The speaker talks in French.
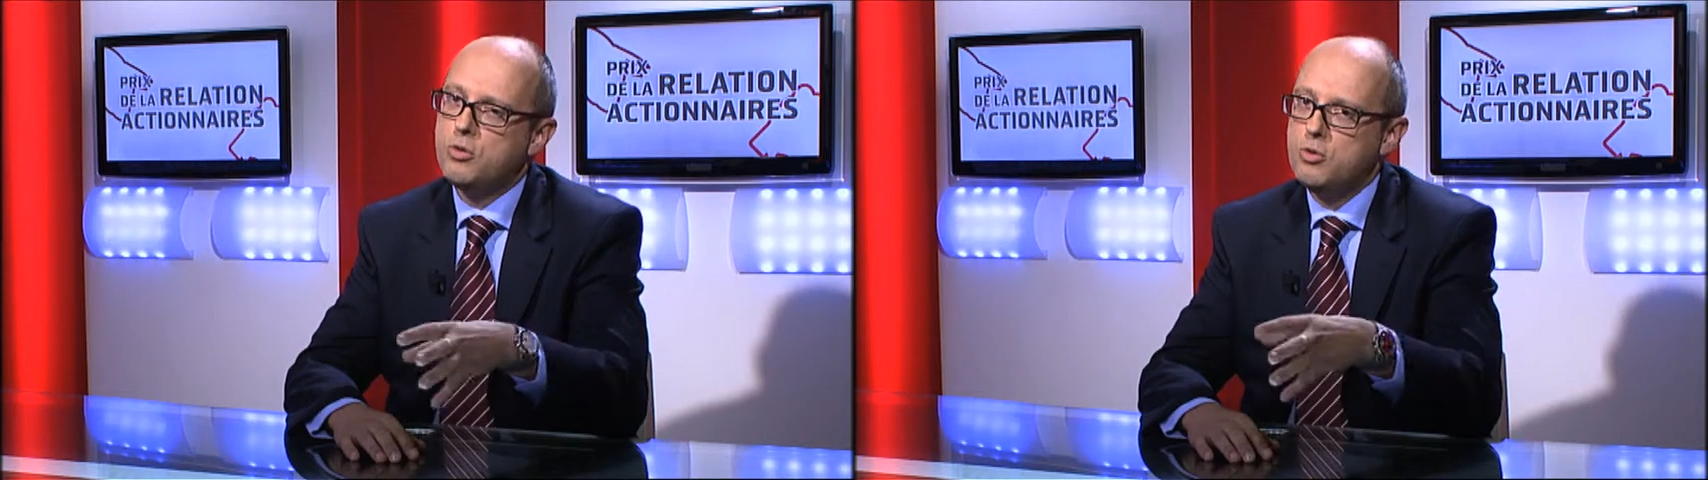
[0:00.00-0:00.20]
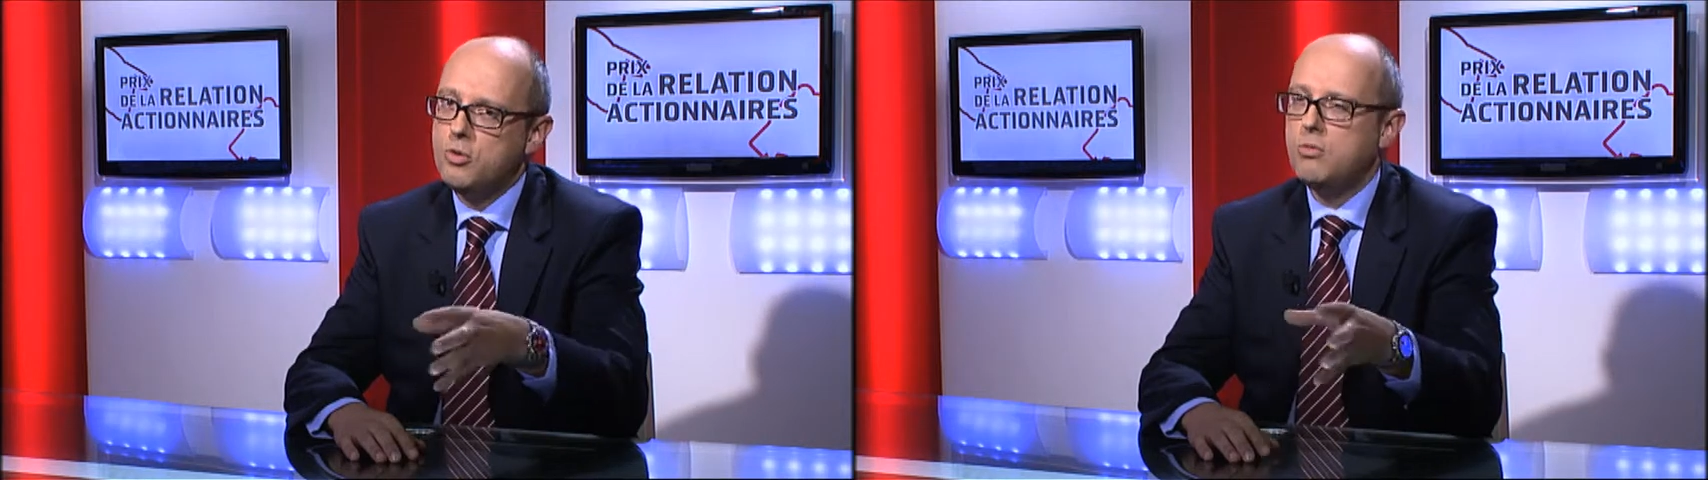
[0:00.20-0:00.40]

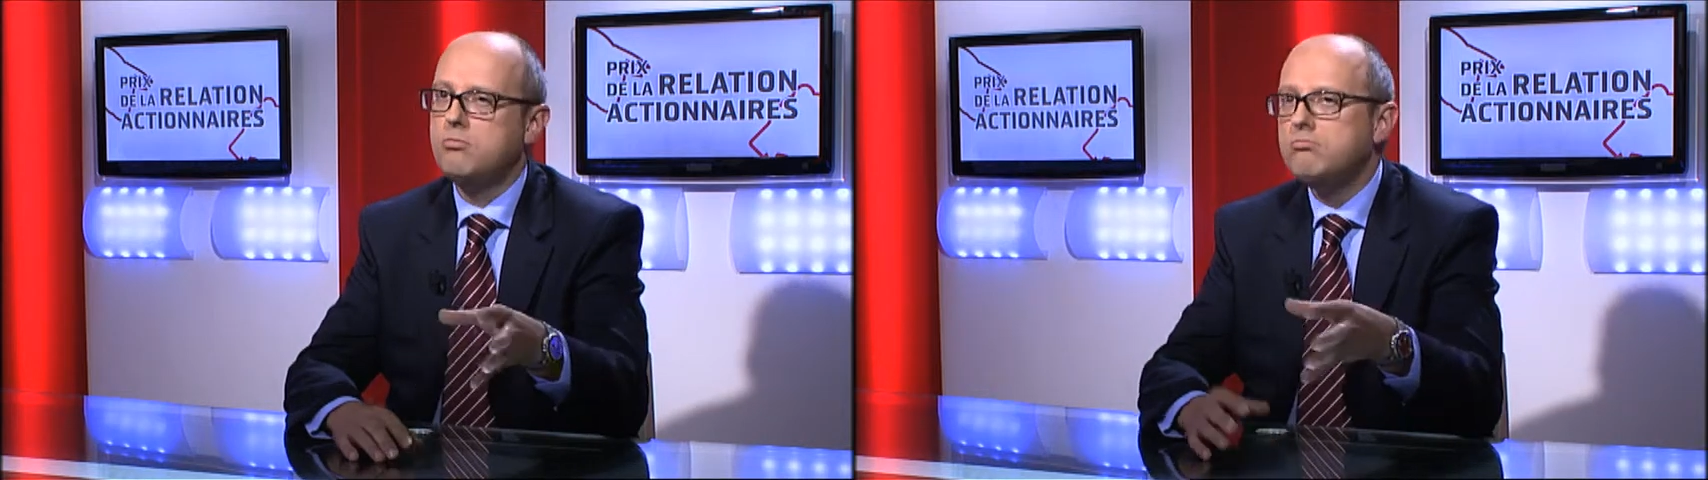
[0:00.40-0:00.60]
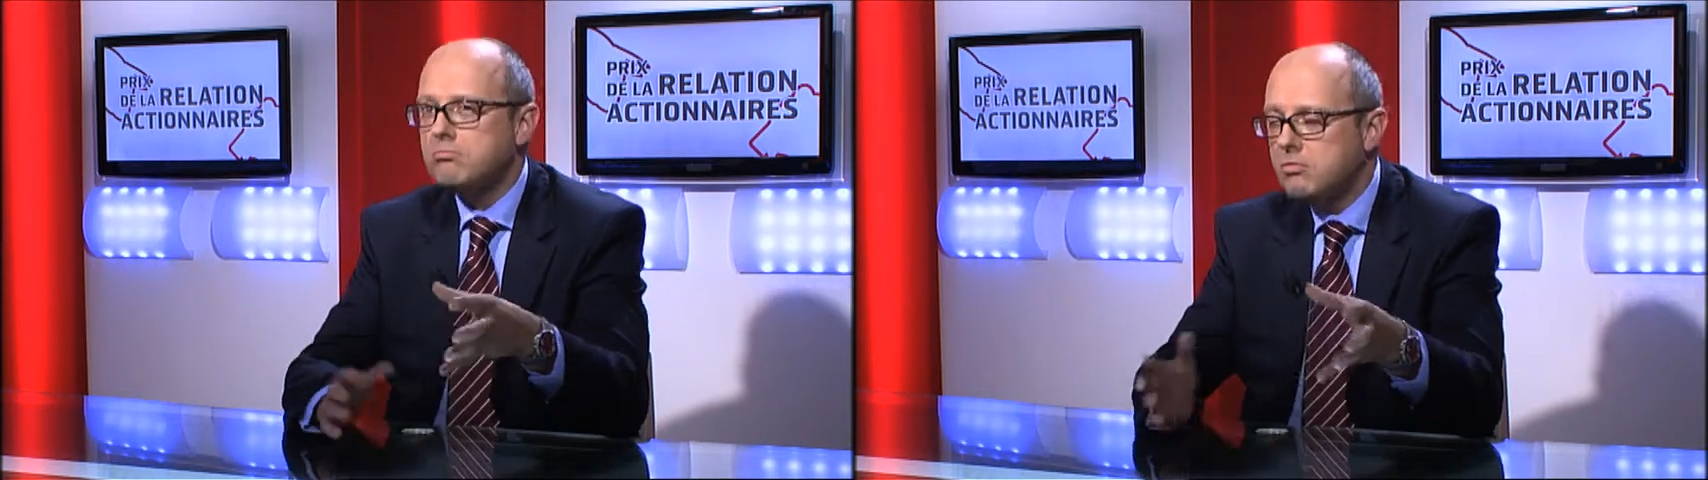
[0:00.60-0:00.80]
sur
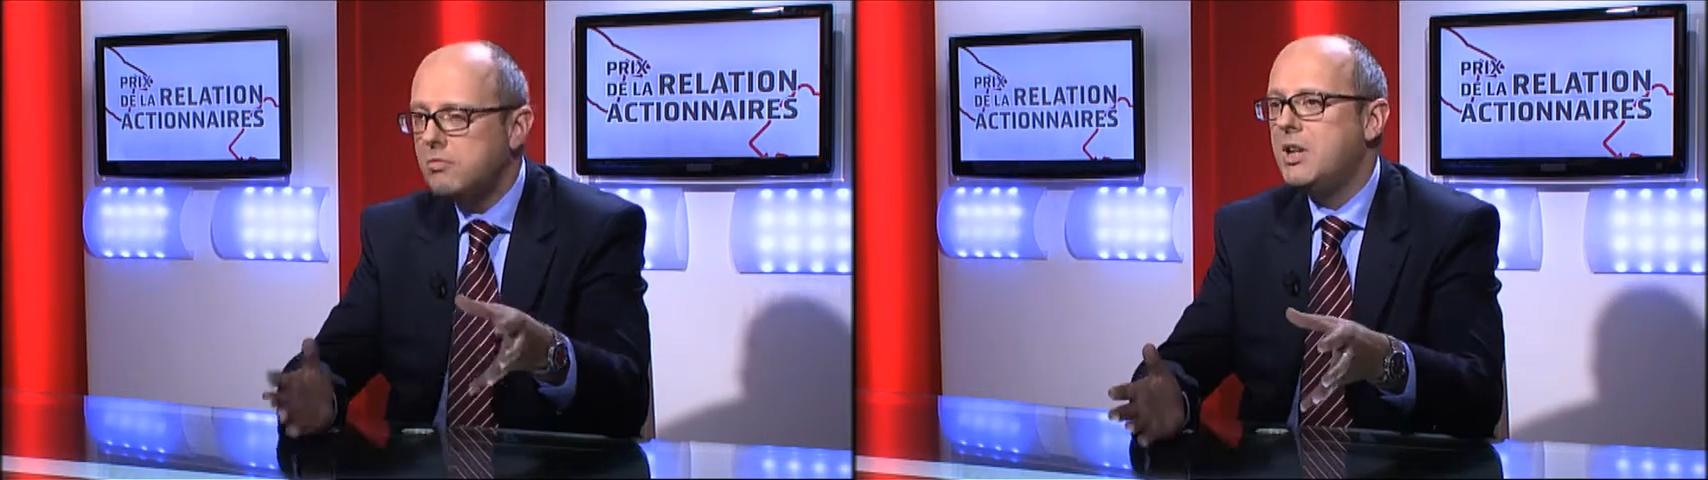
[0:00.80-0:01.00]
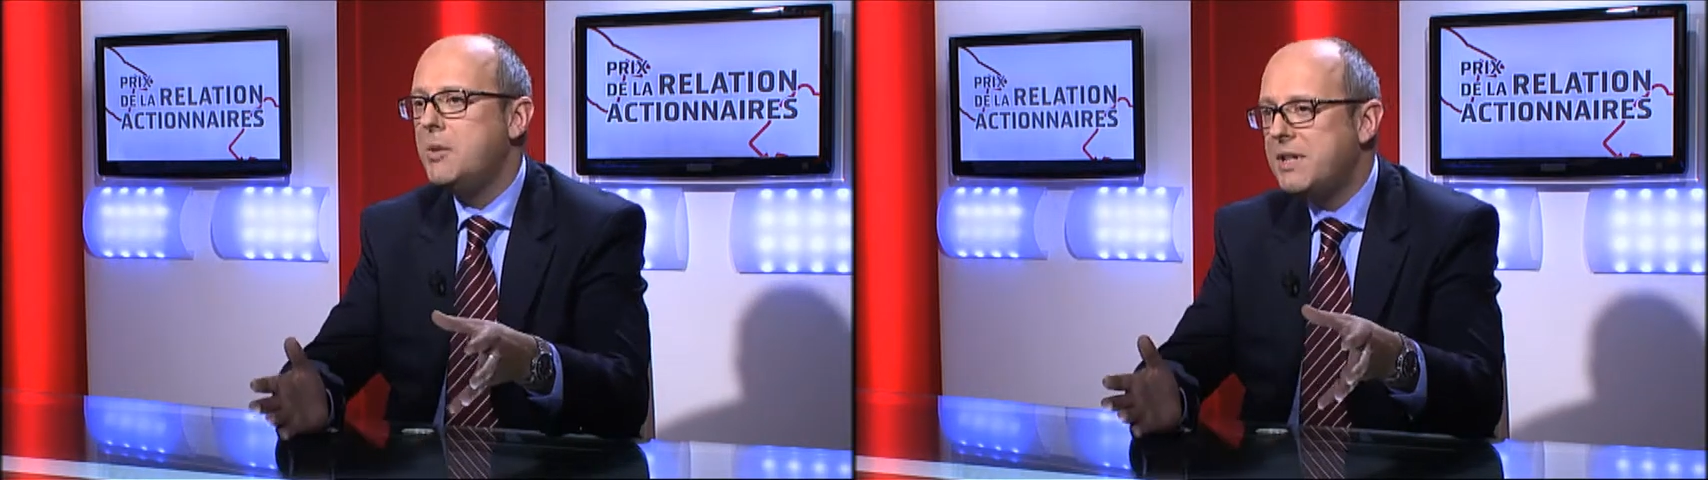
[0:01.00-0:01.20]

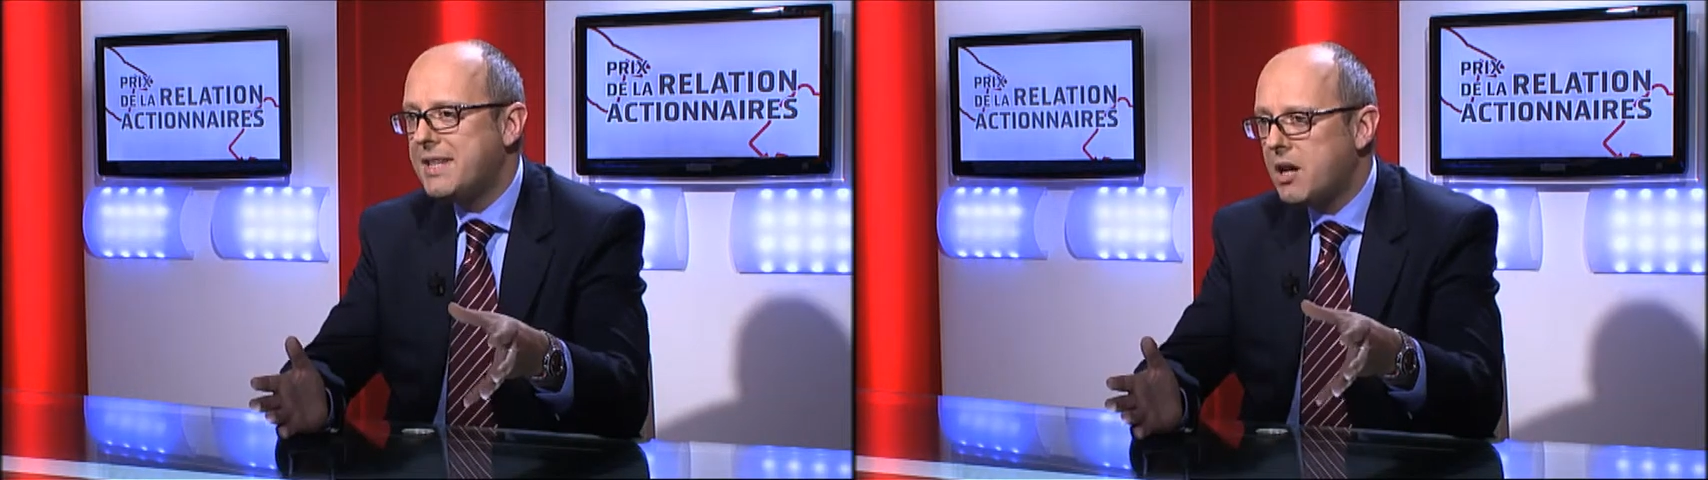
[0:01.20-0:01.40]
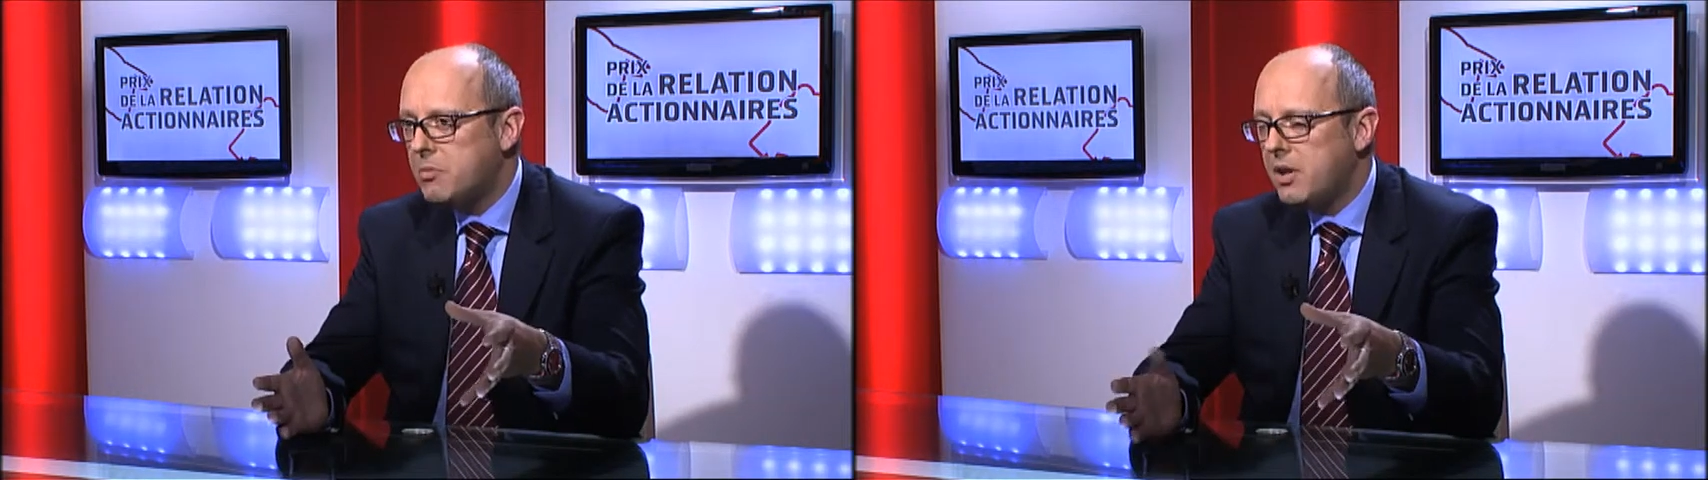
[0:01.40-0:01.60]
les
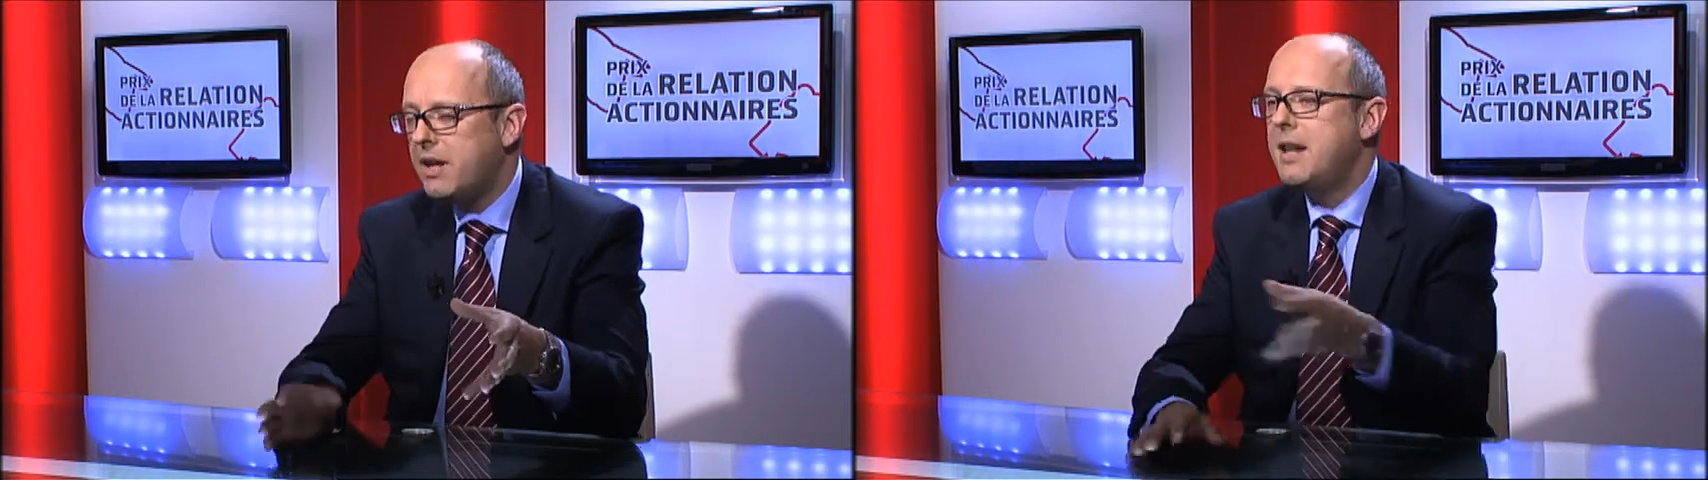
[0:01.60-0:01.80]
mid-cap